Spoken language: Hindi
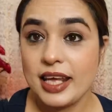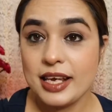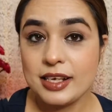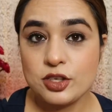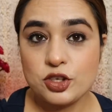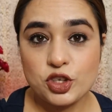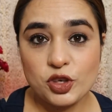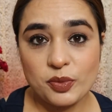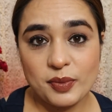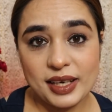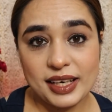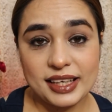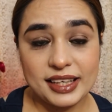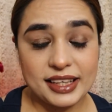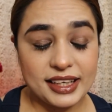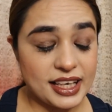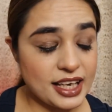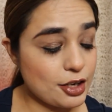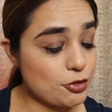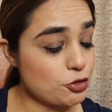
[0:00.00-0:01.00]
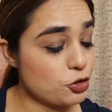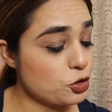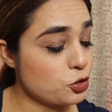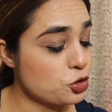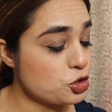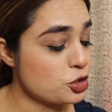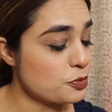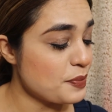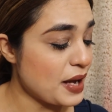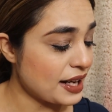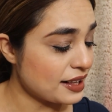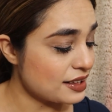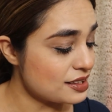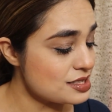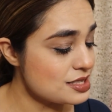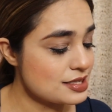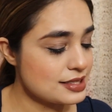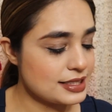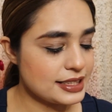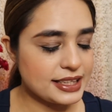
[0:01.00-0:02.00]
नेक्स्ट जो मैंने लिए हैं वो कुछ
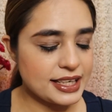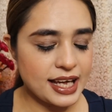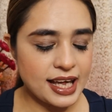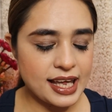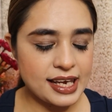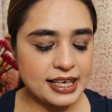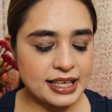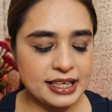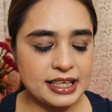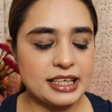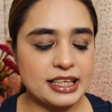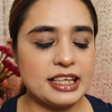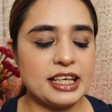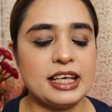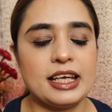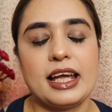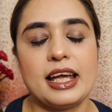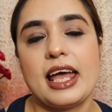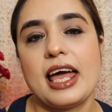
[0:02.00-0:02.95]
बैंगल्स ली हैं लेकिन ये